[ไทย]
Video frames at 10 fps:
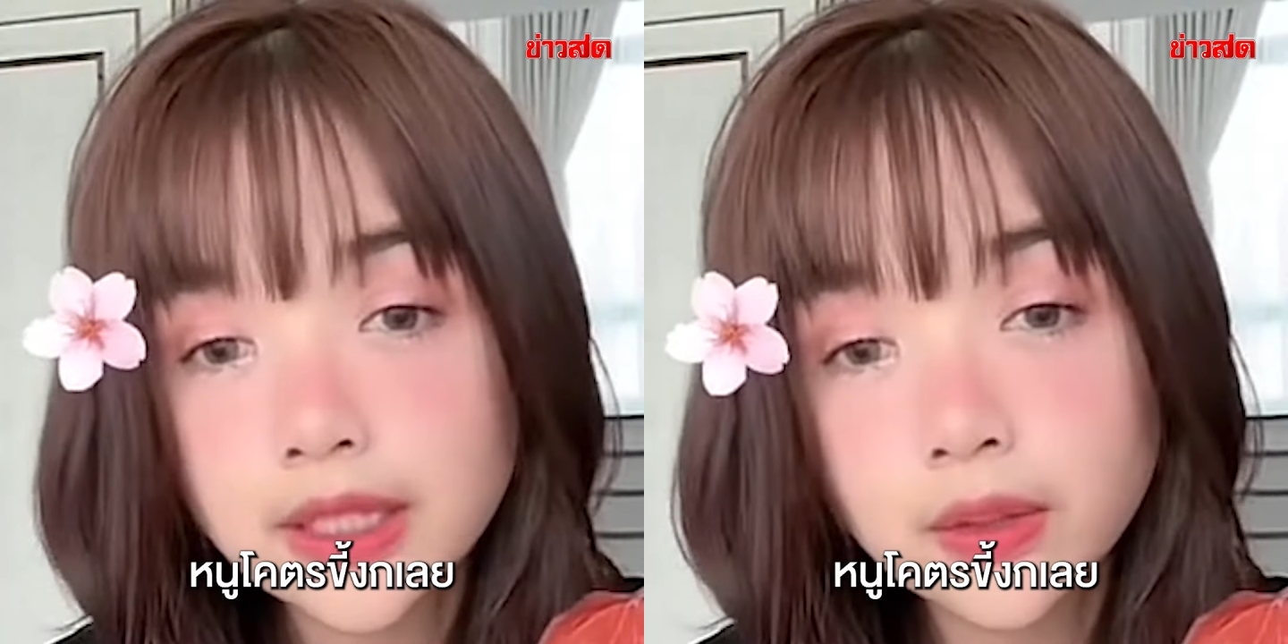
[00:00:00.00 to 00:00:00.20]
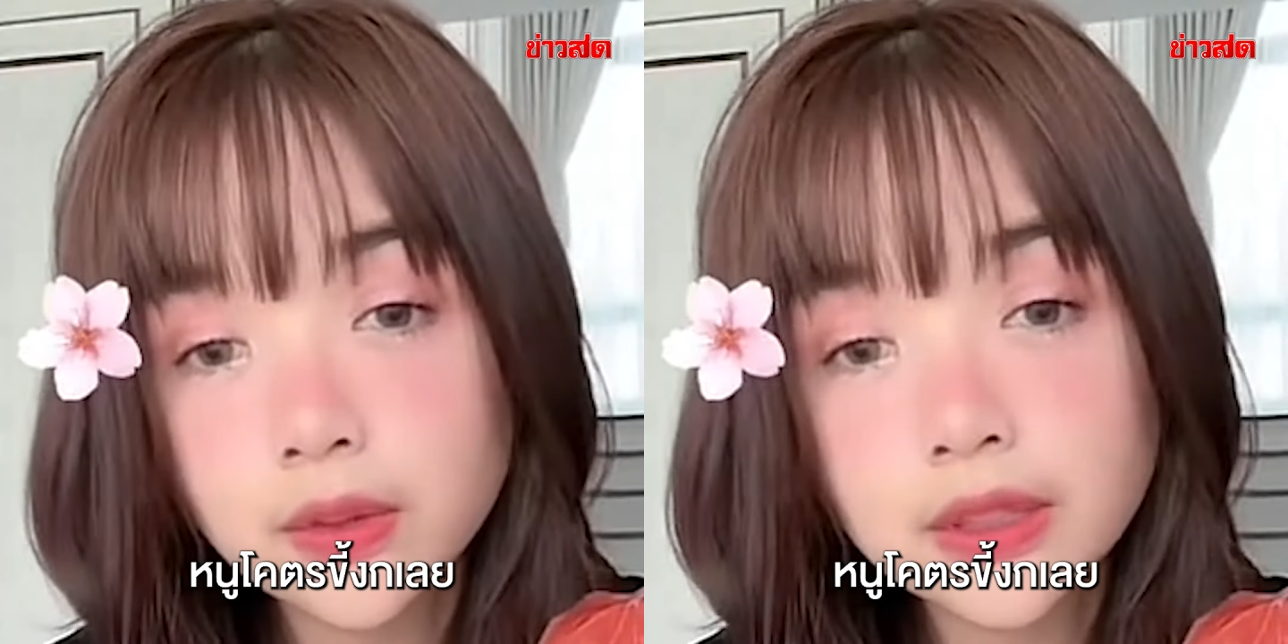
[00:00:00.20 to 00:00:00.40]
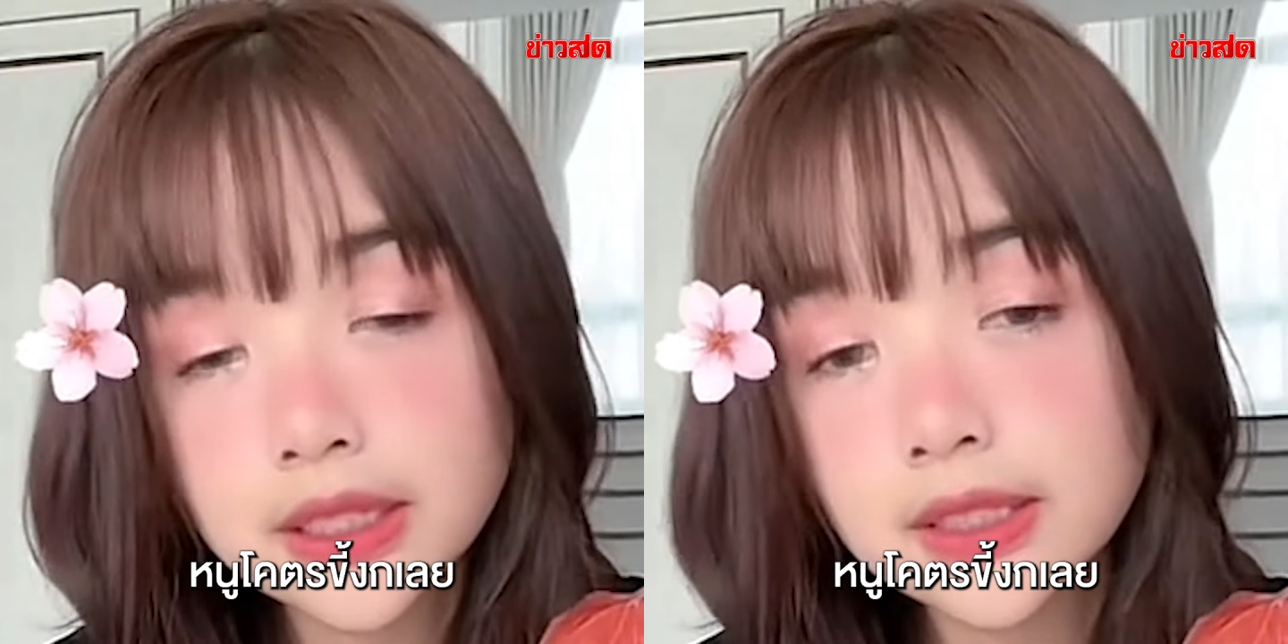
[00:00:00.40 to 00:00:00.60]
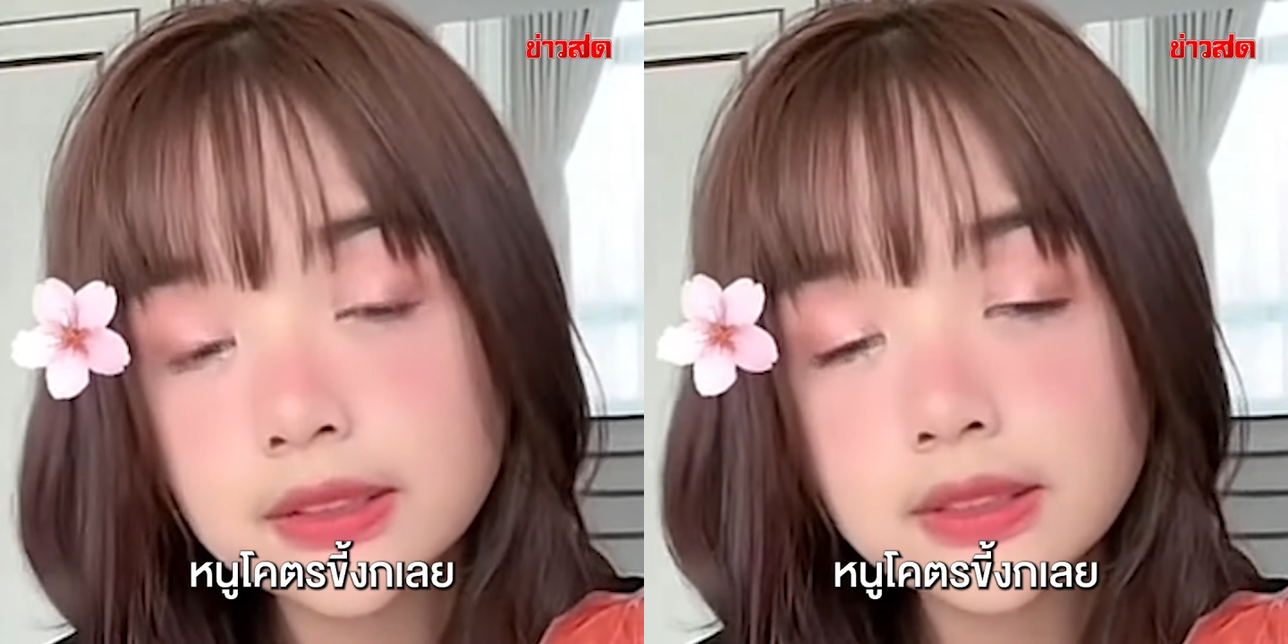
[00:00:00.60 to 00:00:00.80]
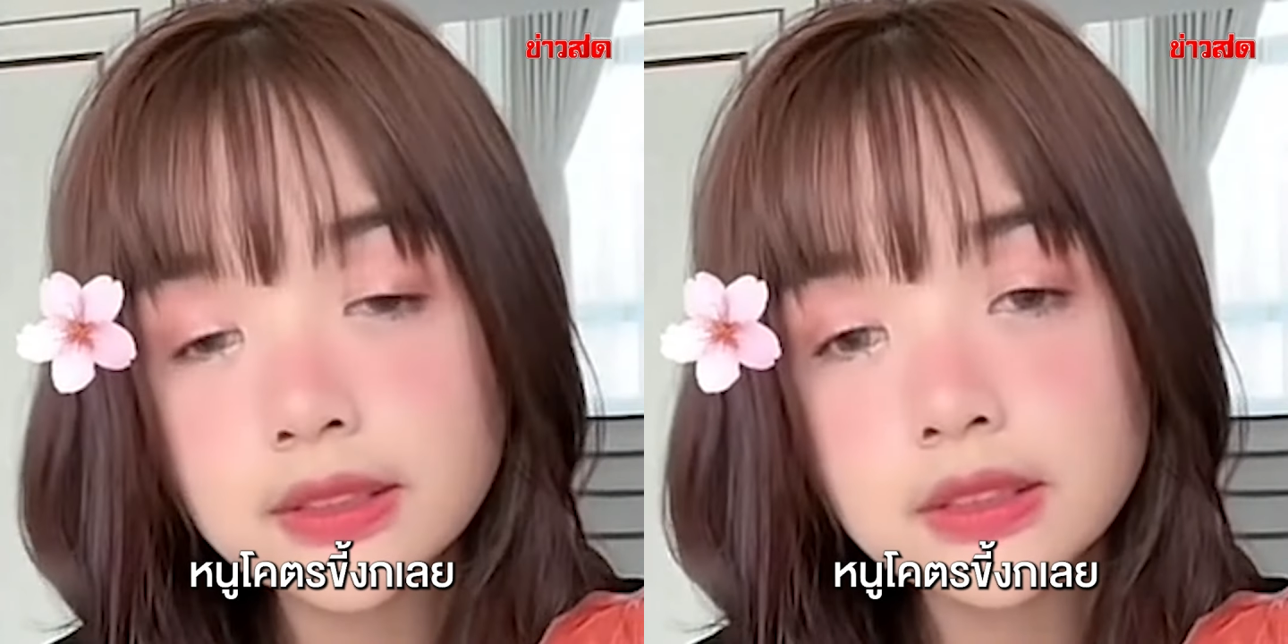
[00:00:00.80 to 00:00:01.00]
ตรขี้งกเลย
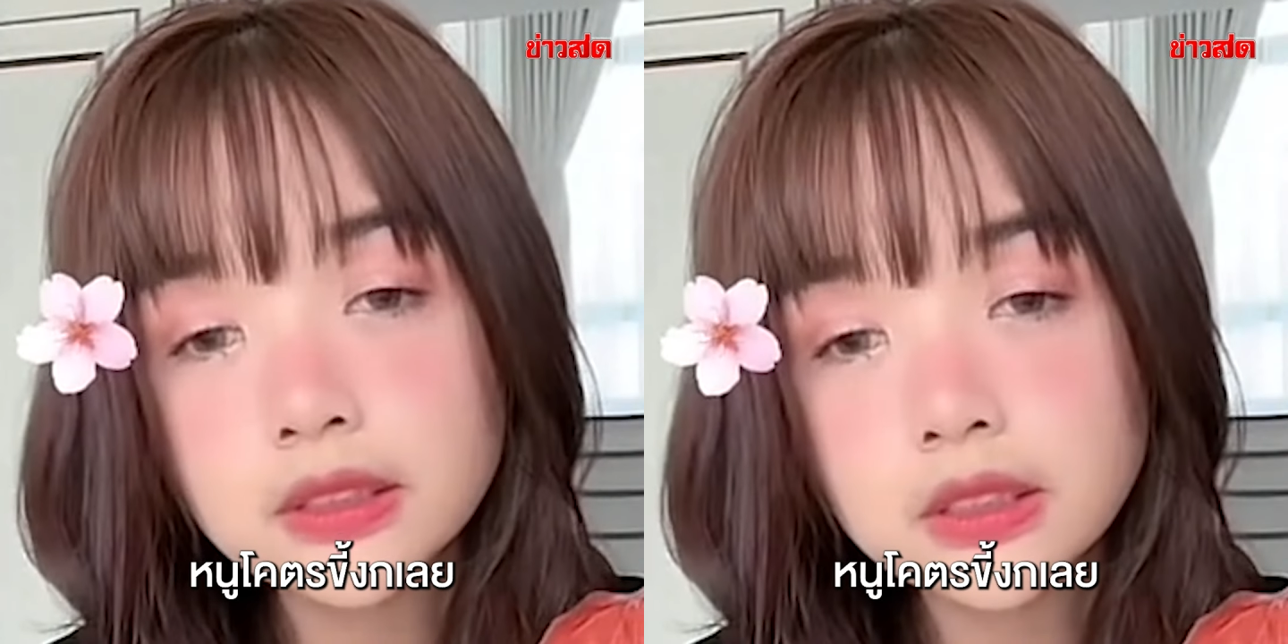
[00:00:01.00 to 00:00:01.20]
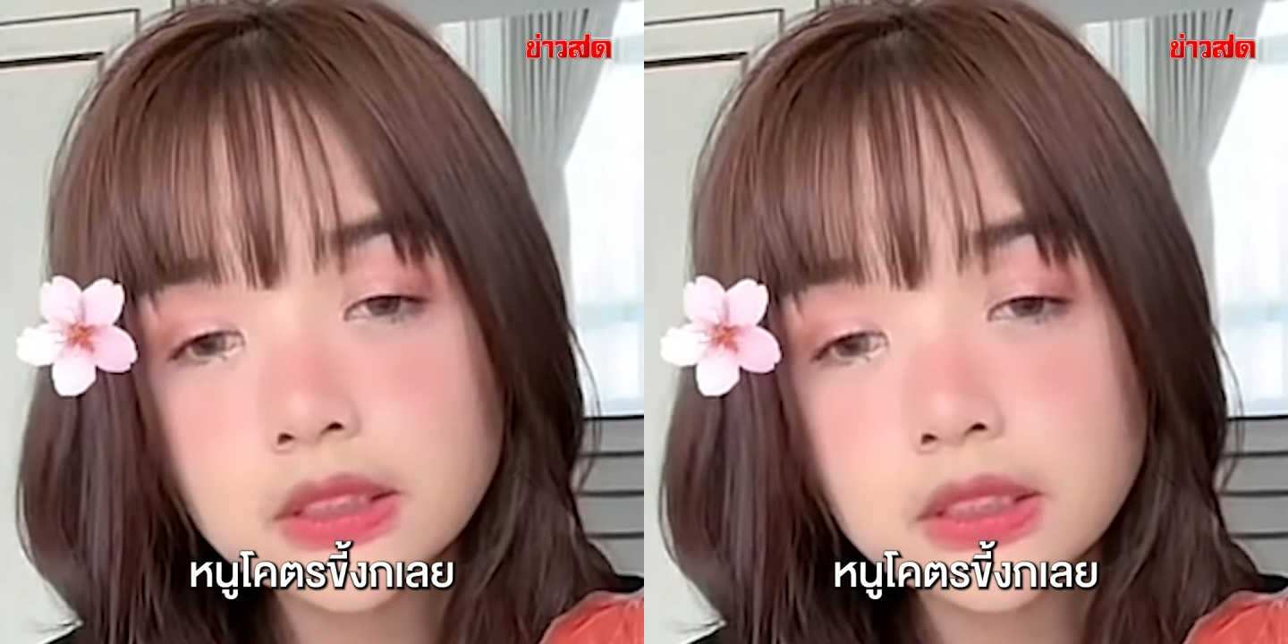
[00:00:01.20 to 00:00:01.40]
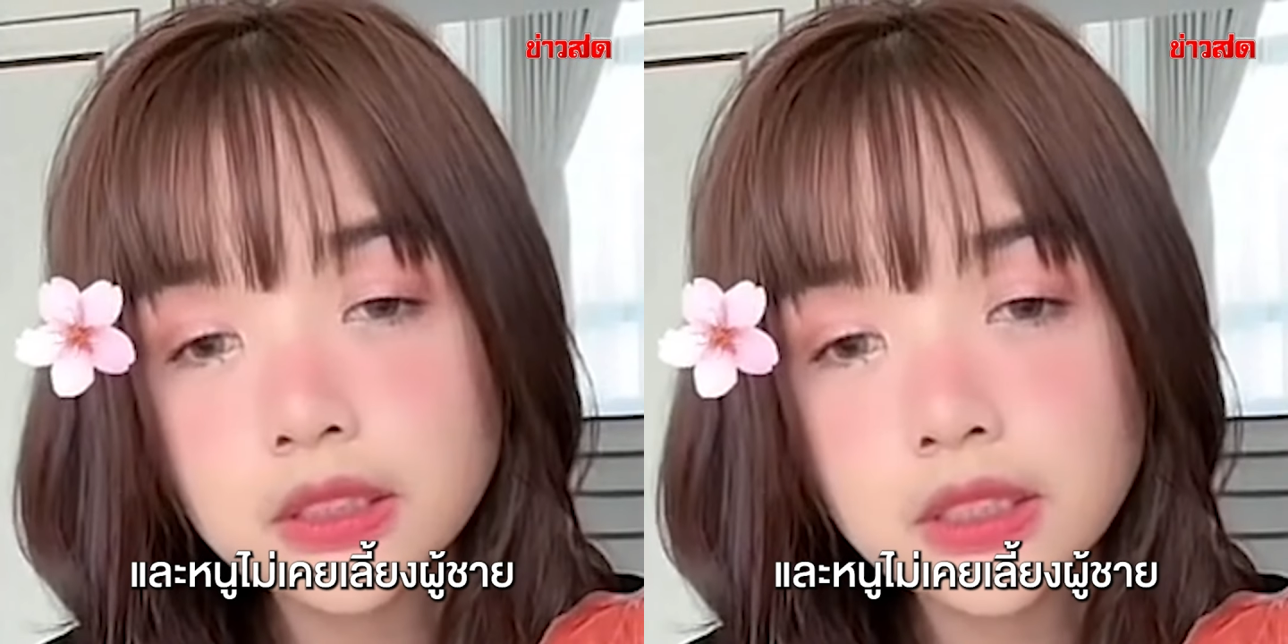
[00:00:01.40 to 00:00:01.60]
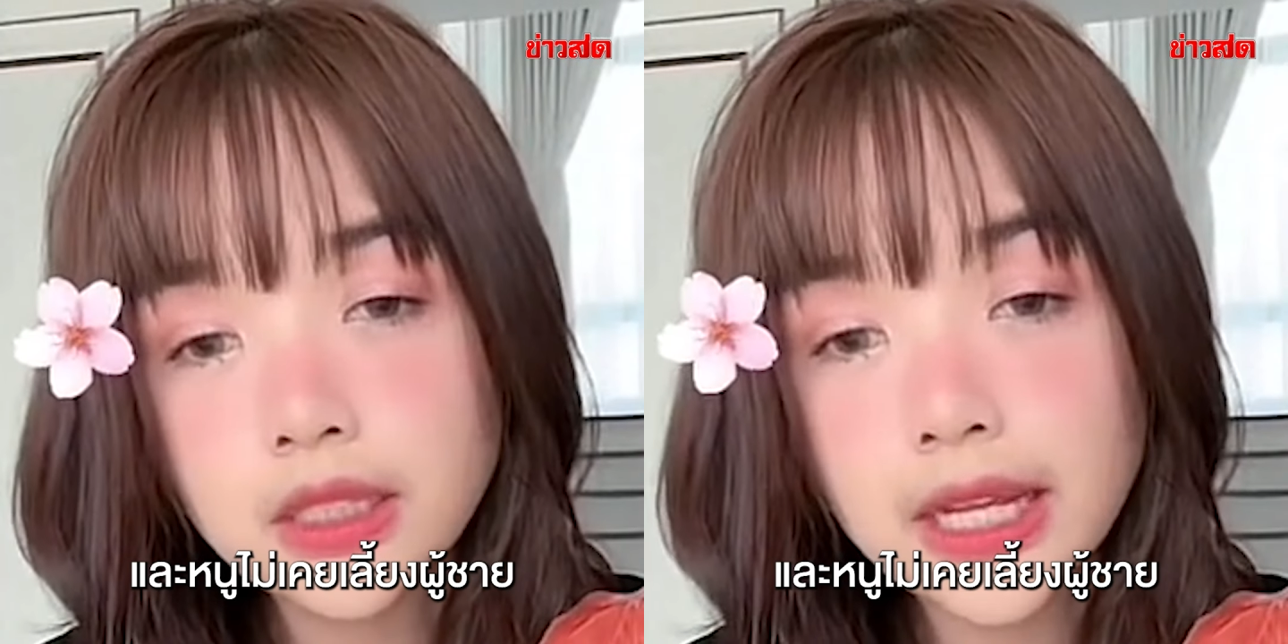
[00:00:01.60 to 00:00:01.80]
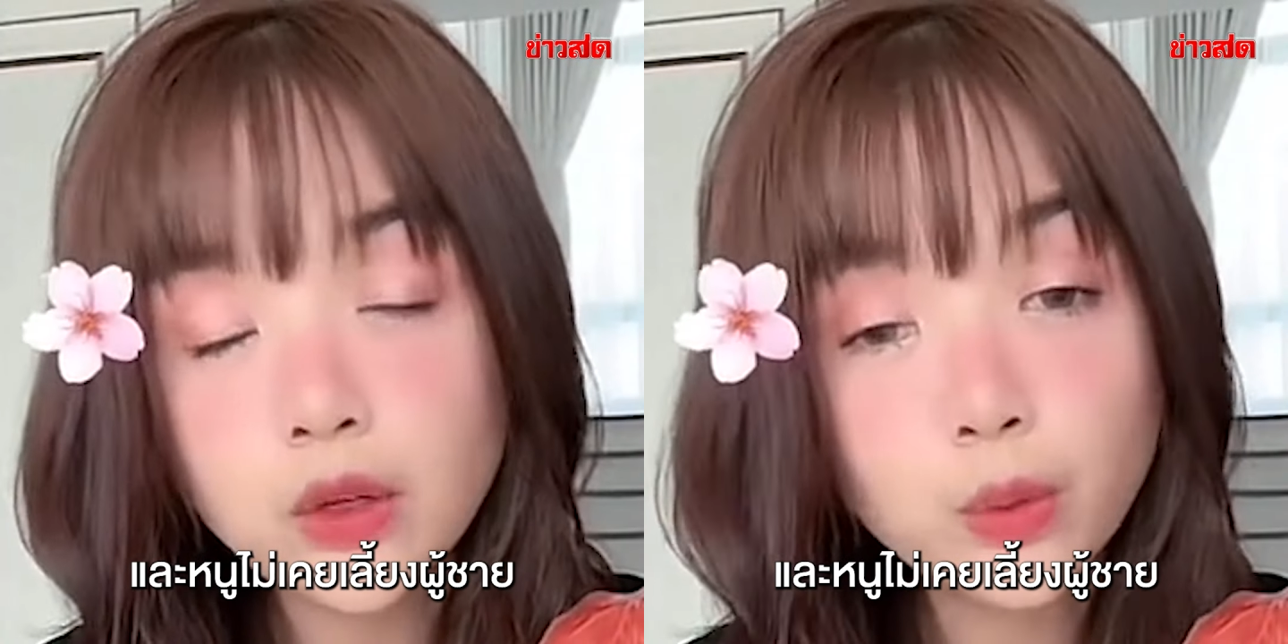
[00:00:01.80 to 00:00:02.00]

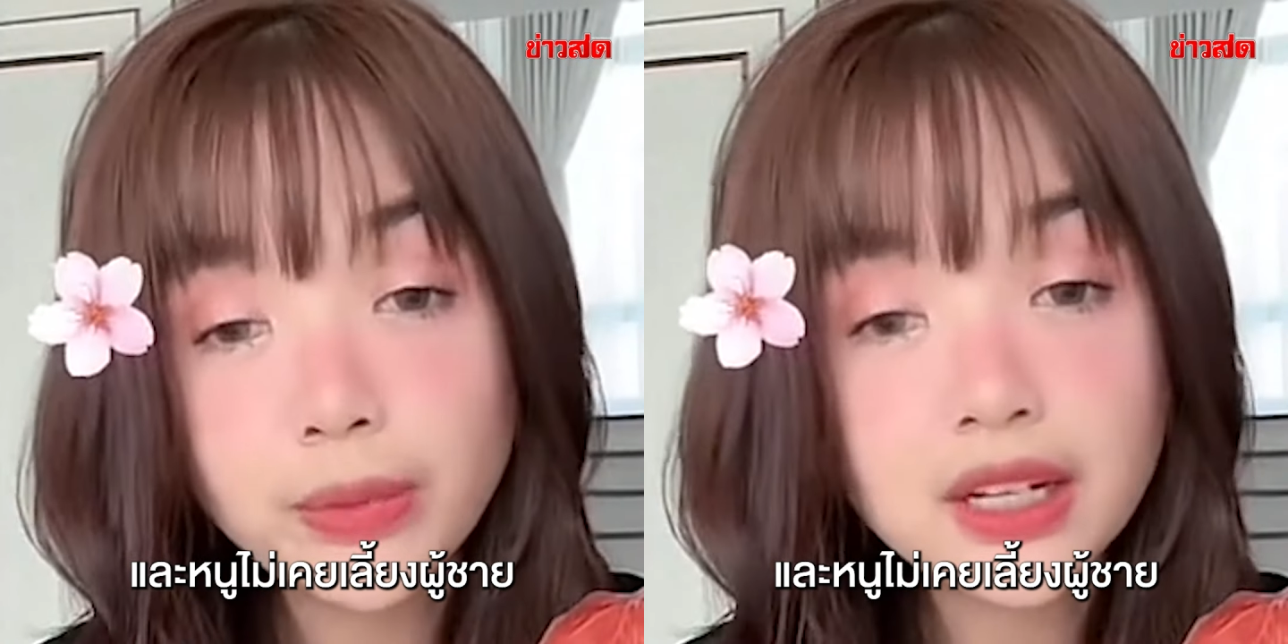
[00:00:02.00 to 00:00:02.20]
และหนู